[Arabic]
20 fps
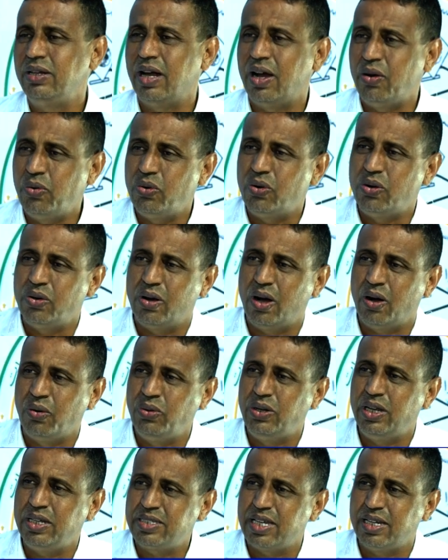أو أو
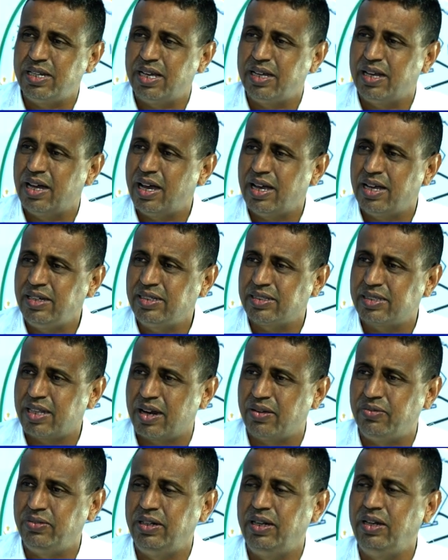ليس لأي
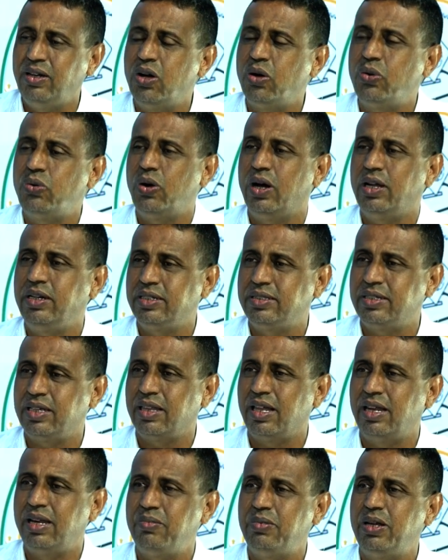طرف له أن
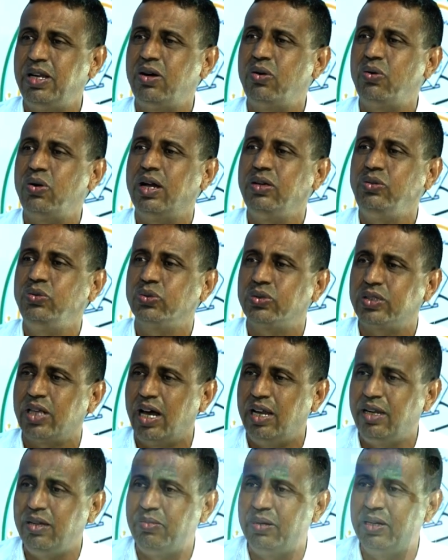يتظلم له أن
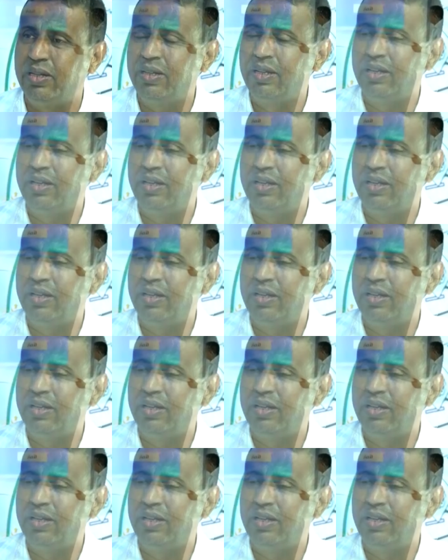يطالب